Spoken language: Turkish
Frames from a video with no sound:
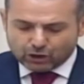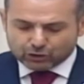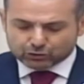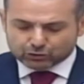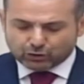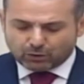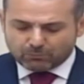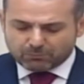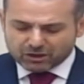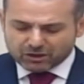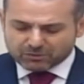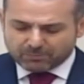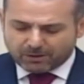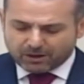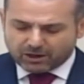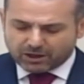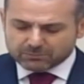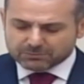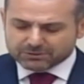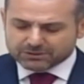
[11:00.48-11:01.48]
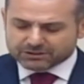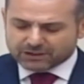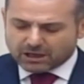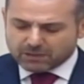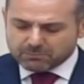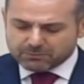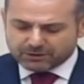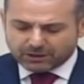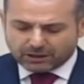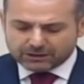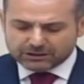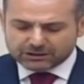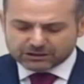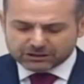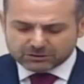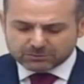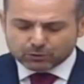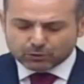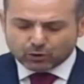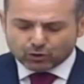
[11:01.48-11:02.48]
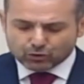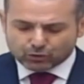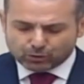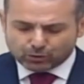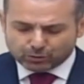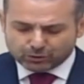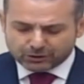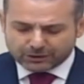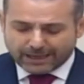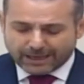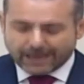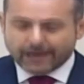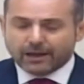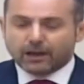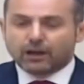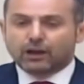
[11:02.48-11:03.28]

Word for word: Son Başbakanımız Sayın Binali Yıldırım'ın öncülüğünde